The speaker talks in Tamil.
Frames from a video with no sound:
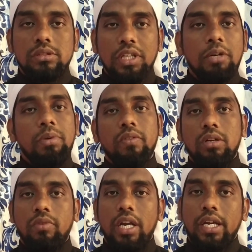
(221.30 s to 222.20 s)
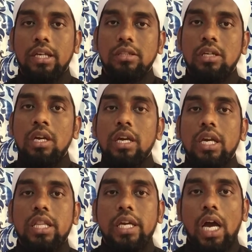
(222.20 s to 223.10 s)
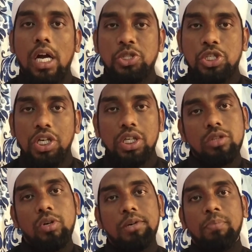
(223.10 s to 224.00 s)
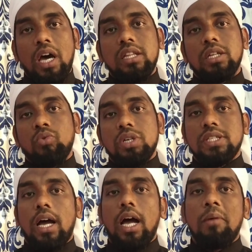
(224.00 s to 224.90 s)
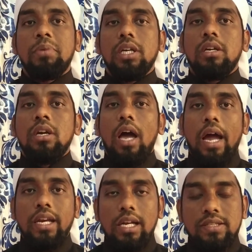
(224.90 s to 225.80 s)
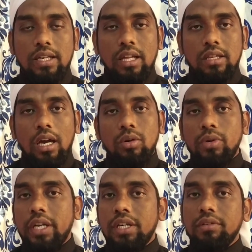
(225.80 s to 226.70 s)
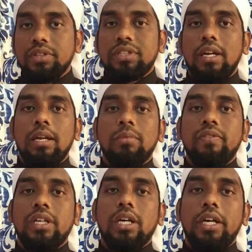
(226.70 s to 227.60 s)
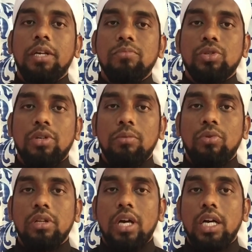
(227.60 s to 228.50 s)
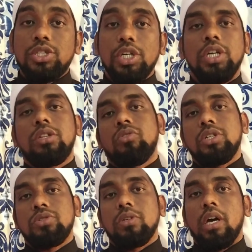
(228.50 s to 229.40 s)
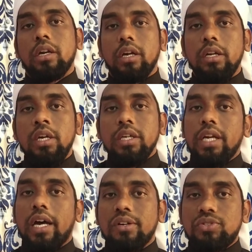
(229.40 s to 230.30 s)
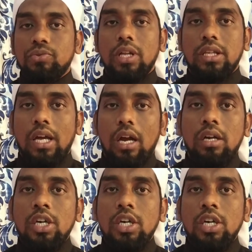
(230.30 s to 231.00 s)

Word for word: திரும்பி வருவார்கள் இதை ஆச்சரியத்துடன் பார்த்த ஒரு சஹாபி அண்ணன் சல்லல்லாஹு அலிஹி வசல்லம் அவர்களிடம் சொன்ன பொழுது ஆச்சரியத்துடன் சொன்னார்கள் யார் ரசூல் அல்லா